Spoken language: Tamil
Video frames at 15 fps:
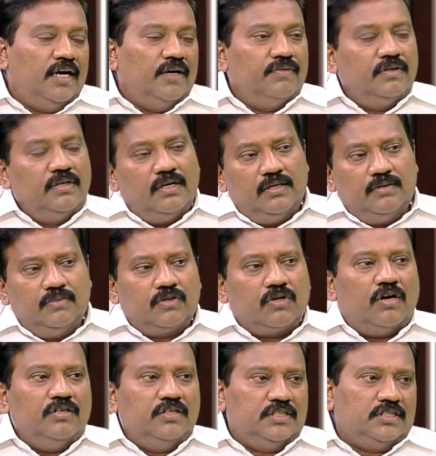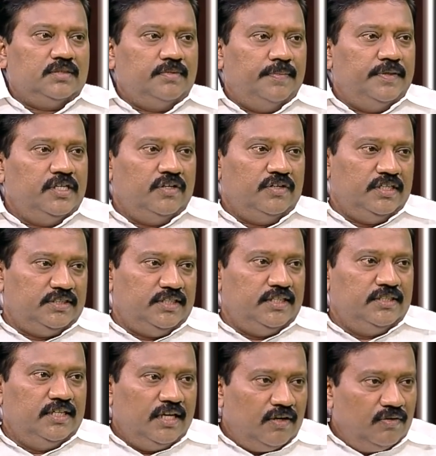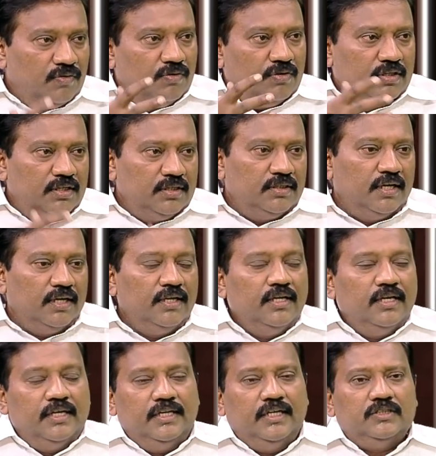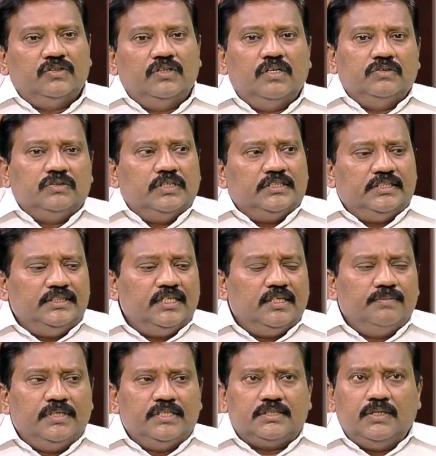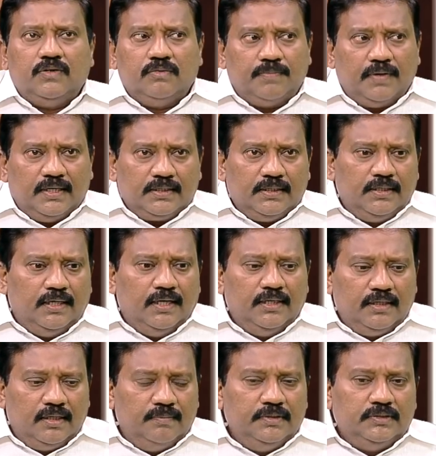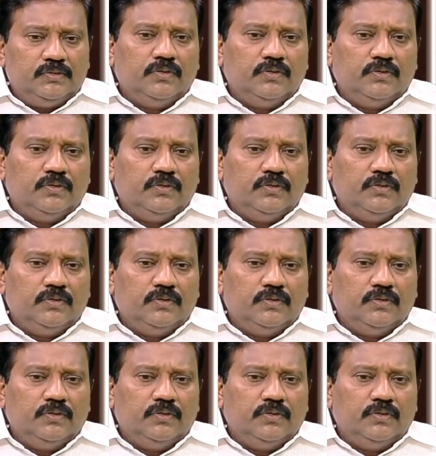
அவர் அவர் காங்கிரஸ் இப்போ மெஜாரிட்டி சீட் தான் அவங்களோட இதுதான் நீங்கள் சொல்ல அவர் சொன்னால் சீதாராம் கேசரி அவர் பழக்கம் கிடையாது எப்படி